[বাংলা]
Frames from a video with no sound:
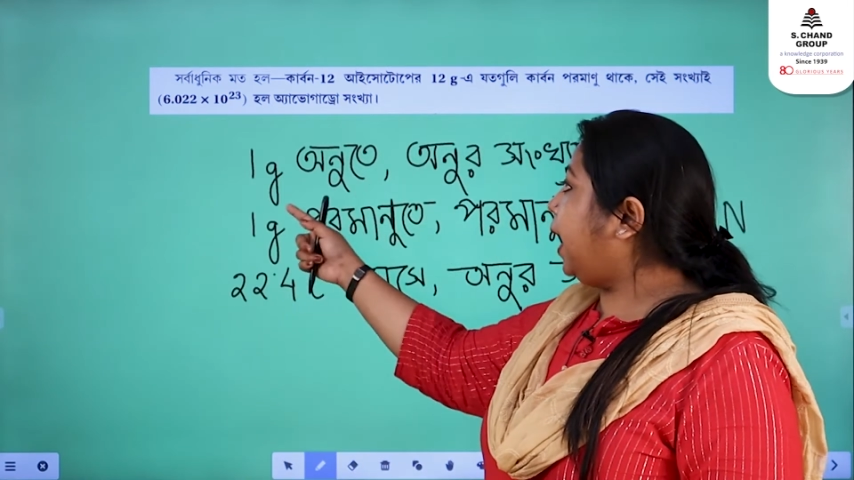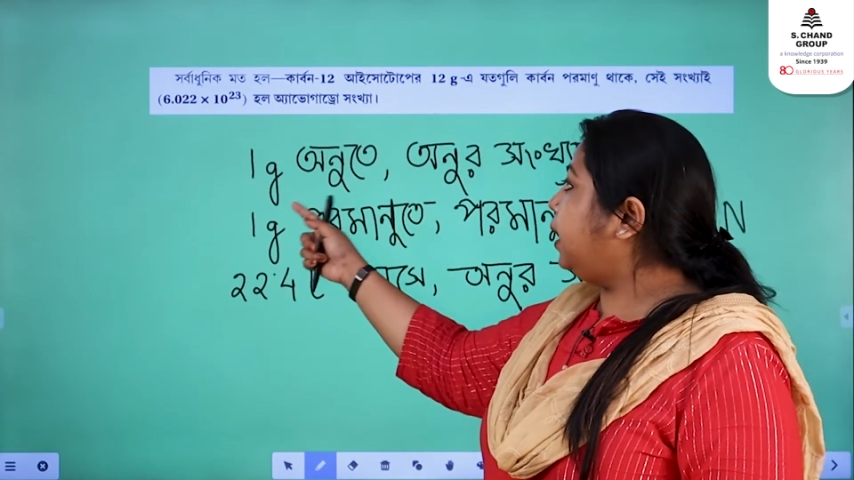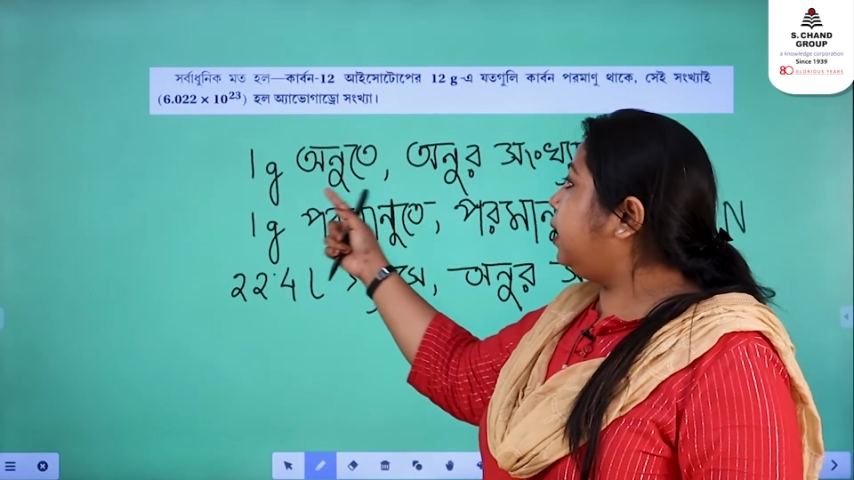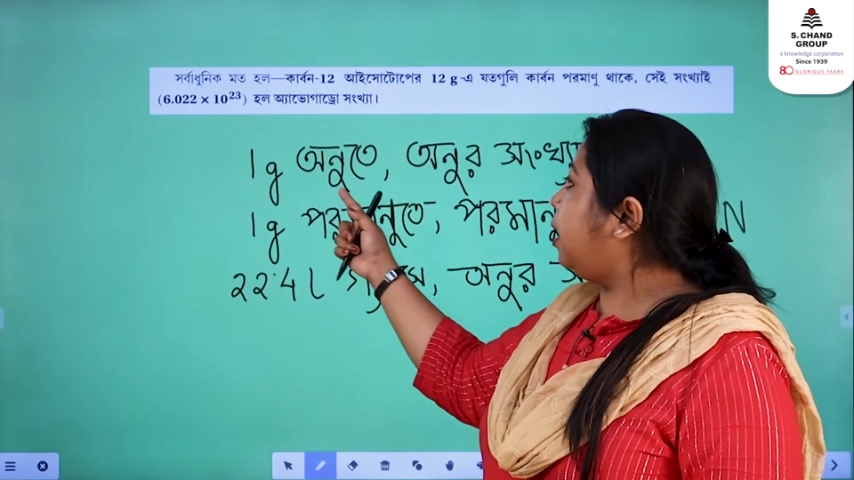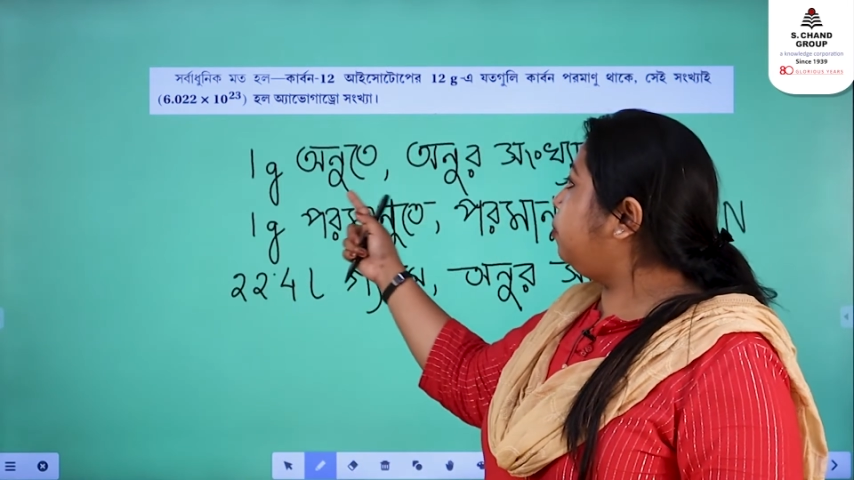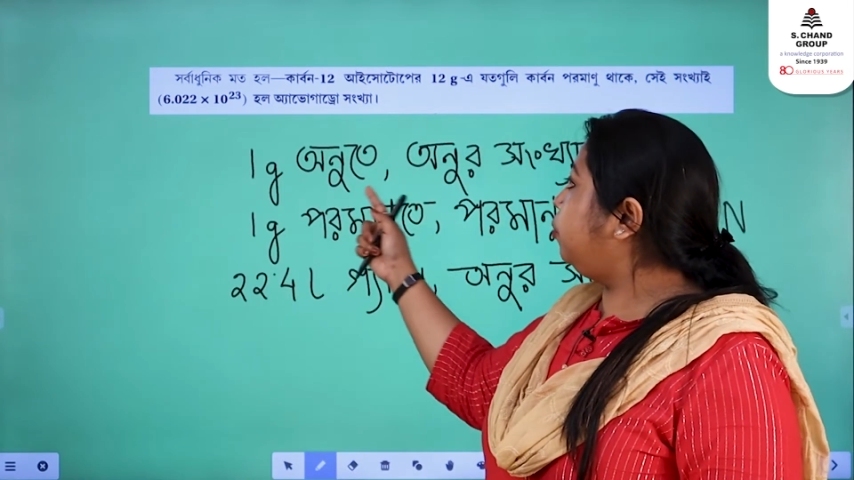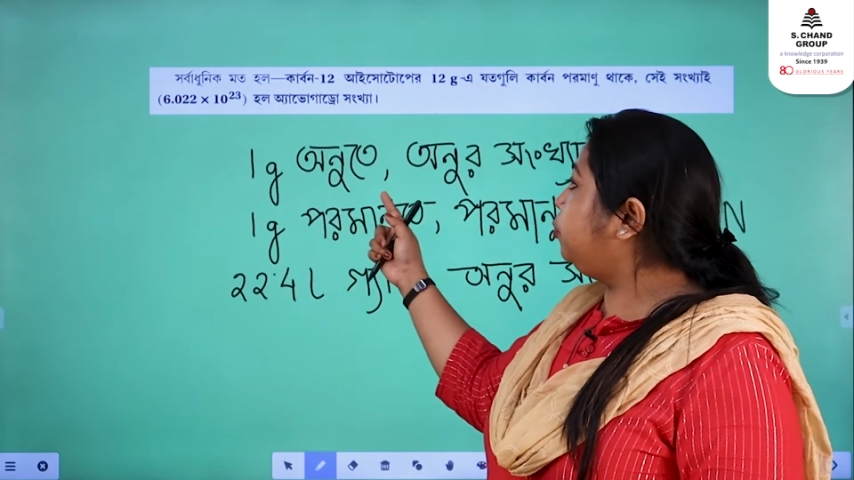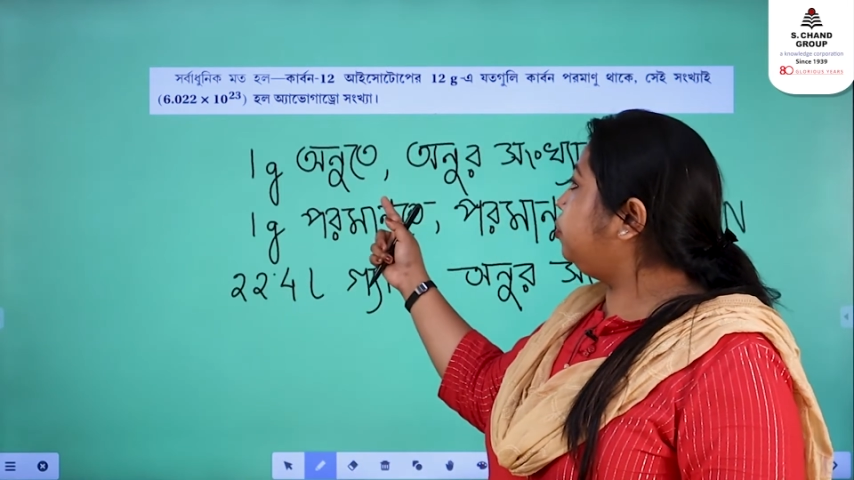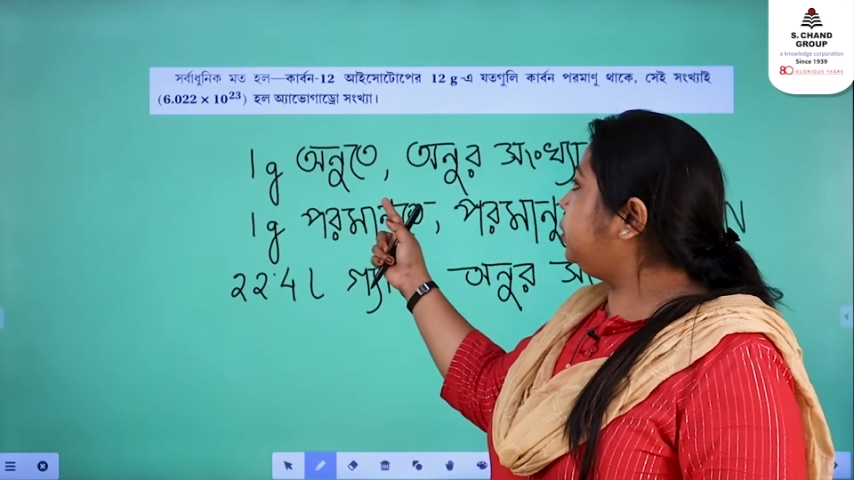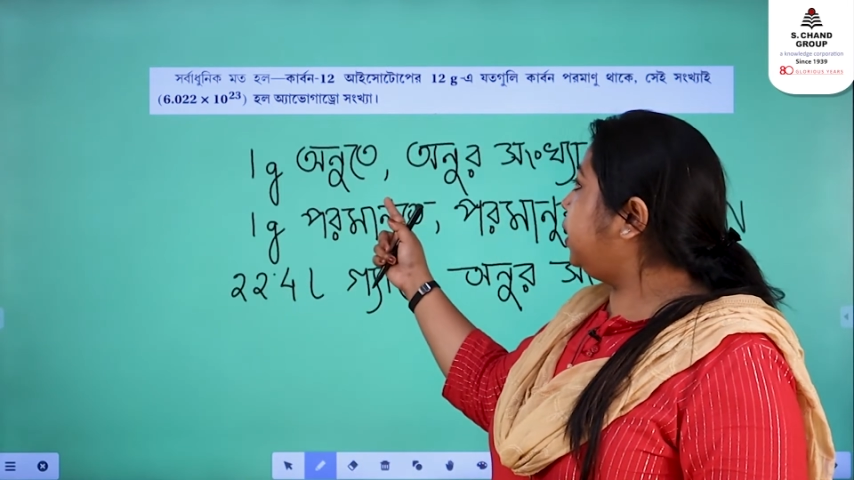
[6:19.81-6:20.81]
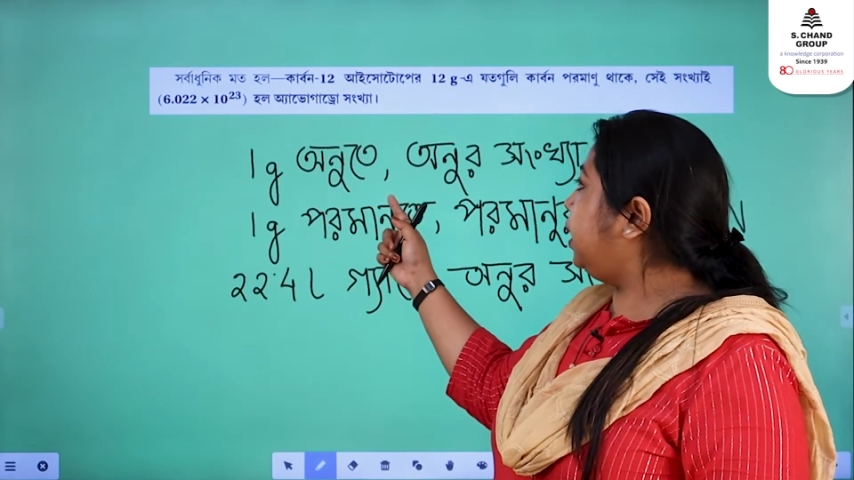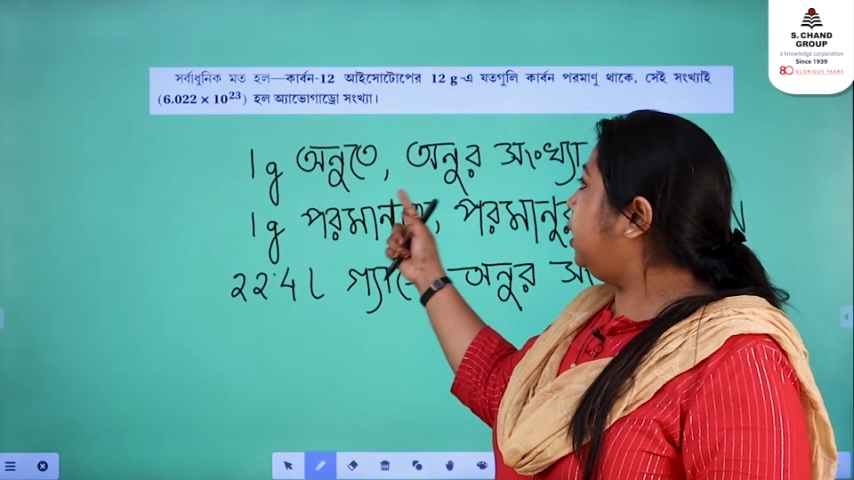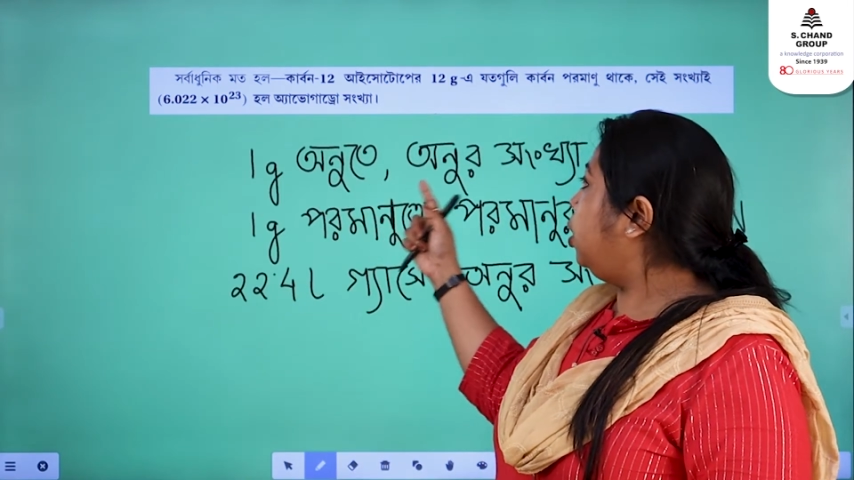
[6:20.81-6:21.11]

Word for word: এক গ্রাম অণুতে